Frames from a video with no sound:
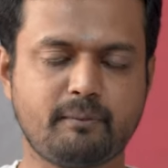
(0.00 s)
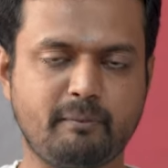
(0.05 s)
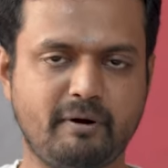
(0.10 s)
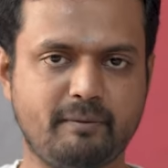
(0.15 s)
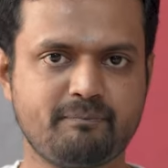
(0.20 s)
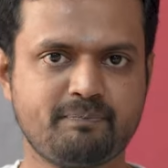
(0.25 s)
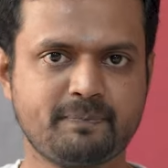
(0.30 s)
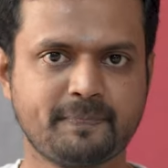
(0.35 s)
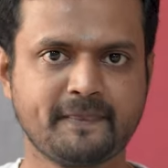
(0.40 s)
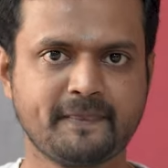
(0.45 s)

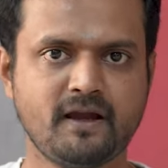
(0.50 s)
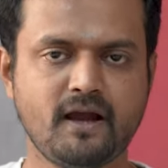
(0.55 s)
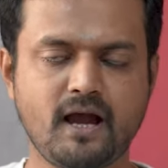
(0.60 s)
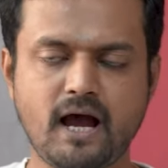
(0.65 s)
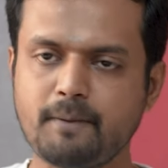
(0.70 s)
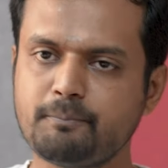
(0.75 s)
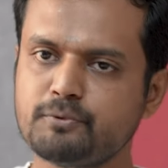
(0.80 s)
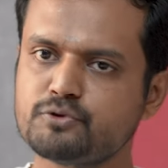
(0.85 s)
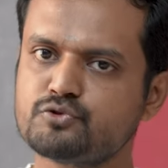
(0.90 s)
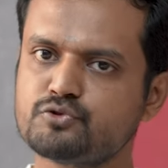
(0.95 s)
ஆமாம்
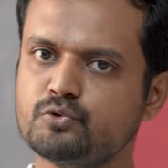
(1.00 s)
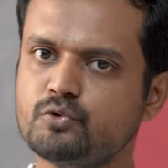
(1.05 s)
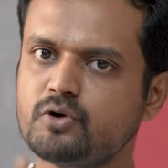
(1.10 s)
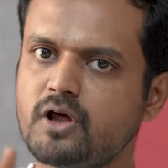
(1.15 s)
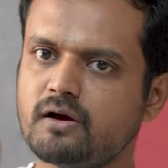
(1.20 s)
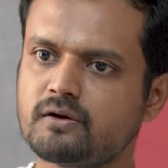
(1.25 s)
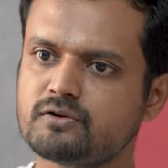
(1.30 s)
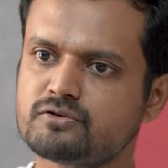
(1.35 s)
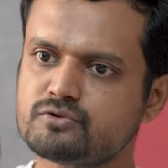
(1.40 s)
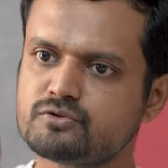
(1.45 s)
அப்போ சூட
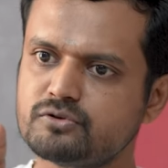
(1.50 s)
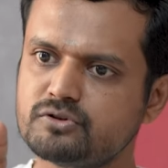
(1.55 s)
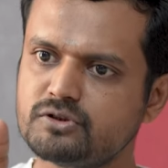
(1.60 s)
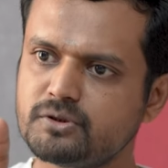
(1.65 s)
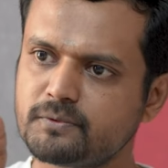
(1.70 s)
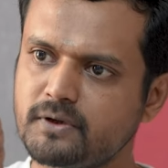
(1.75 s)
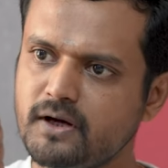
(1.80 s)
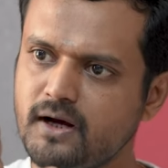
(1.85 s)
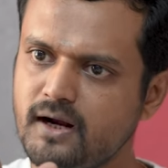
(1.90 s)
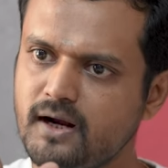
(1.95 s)

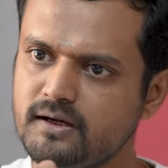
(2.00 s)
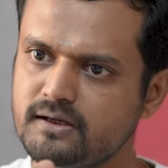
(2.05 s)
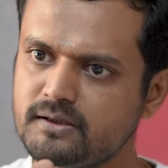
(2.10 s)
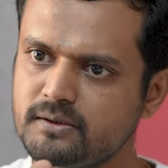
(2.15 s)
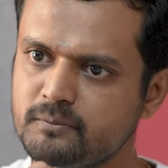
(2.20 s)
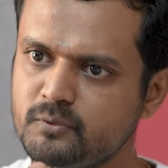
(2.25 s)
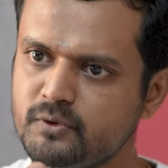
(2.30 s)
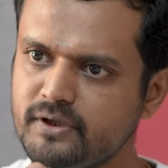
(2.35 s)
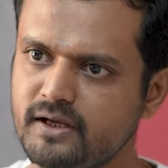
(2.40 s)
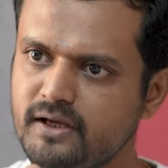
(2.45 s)
சுட்டு
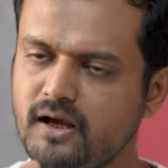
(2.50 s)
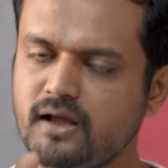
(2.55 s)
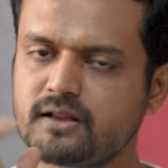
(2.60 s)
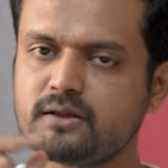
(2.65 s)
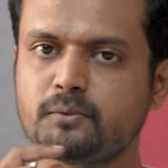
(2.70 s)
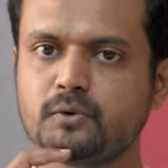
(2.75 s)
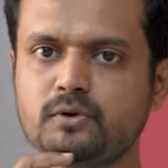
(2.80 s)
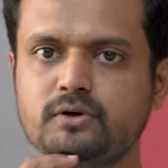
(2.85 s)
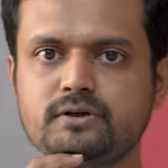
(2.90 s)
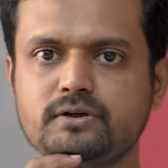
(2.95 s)
காட்ட
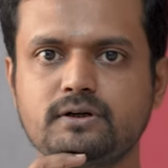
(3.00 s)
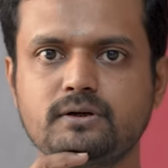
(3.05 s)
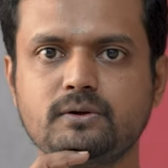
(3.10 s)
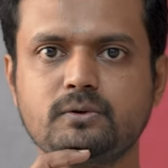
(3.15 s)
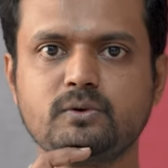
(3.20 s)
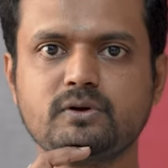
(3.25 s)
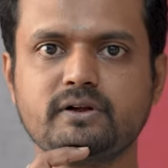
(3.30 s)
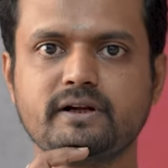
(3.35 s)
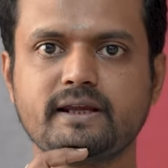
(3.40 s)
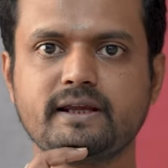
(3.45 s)
முடியாத பொருட்கள்
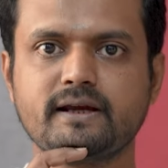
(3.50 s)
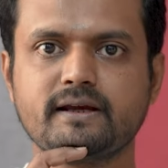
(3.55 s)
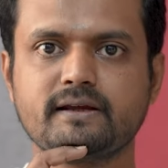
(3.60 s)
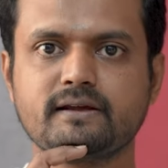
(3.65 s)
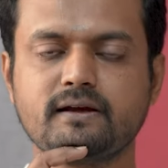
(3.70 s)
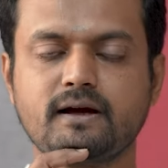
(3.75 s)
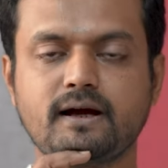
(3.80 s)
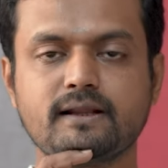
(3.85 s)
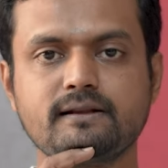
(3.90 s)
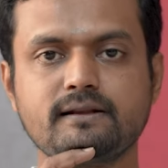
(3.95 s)
ஒன்று இருக்கே
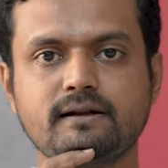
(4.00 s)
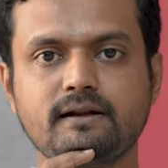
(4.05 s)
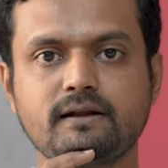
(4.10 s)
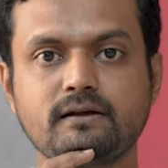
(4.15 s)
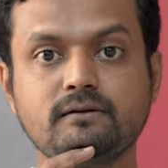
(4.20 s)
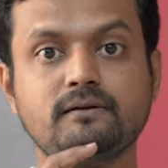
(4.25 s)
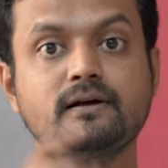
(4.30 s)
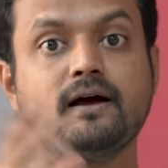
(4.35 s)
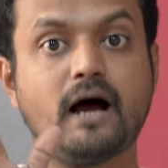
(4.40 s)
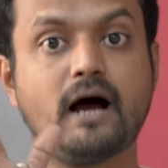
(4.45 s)

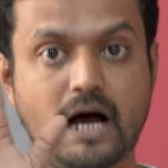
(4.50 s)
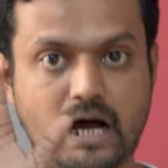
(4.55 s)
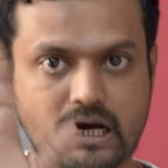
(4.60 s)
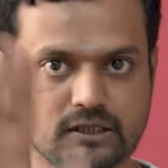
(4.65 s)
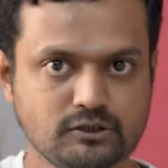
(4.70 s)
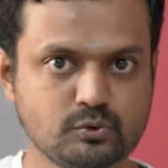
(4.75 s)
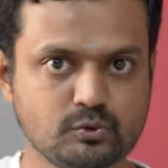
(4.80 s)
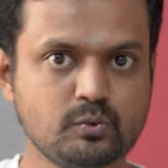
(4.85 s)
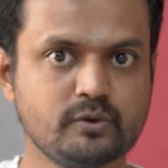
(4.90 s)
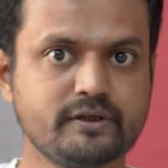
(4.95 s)
அதெல்லாம்
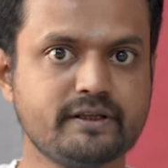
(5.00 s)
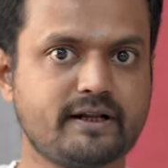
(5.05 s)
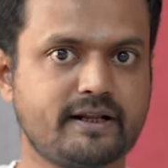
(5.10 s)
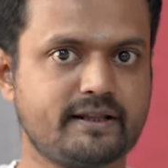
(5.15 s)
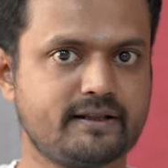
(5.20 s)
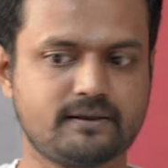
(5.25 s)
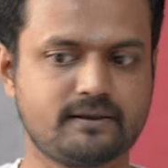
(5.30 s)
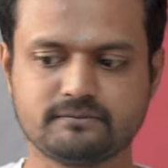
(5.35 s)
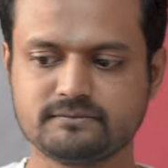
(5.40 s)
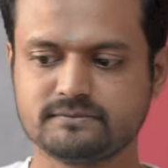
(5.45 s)
அதுவும்
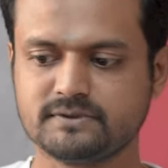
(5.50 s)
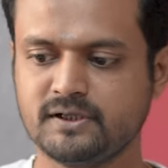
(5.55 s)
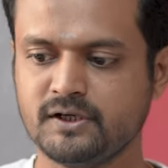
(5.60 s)
இறை தான்